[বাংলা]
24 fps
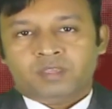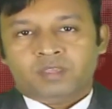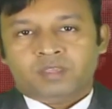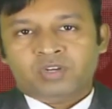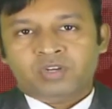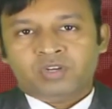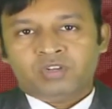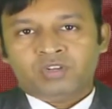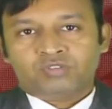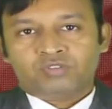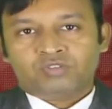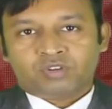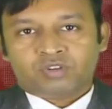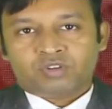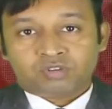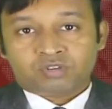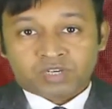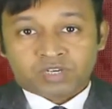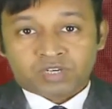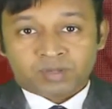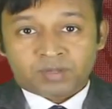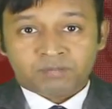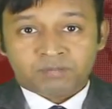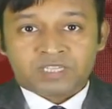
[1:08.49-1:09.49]
এবং
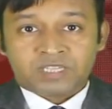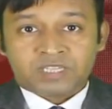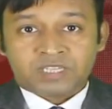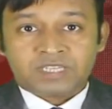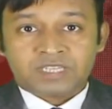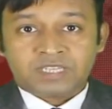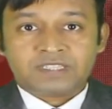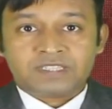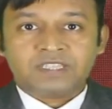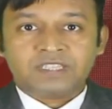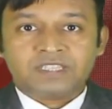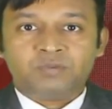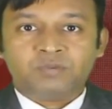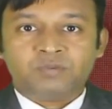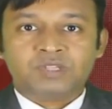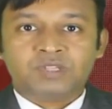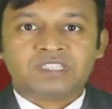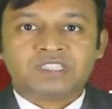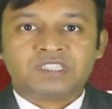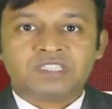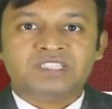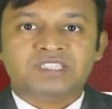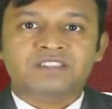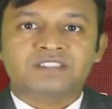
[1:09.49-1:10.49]
চট্টগ্রাম টেস্টে
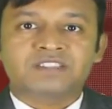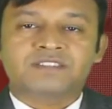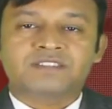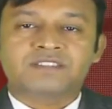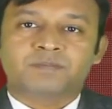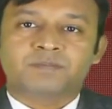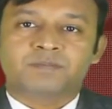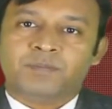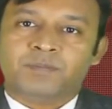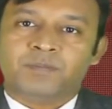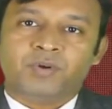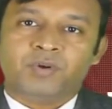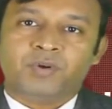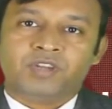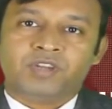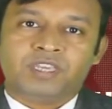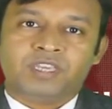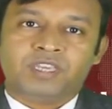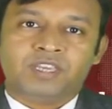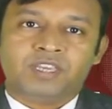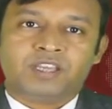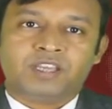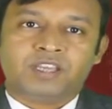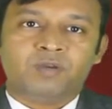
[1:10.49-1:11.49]
ওয়েস্ট ইন্ডিজের
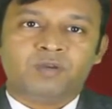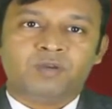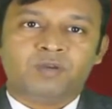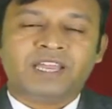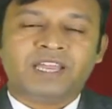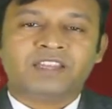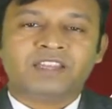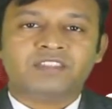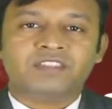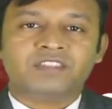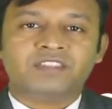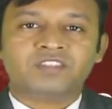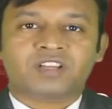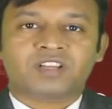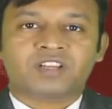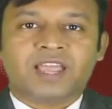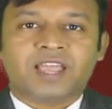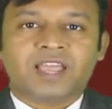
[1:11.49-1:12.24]
বিপক্ষে হেরে গেল বাংলাদেশ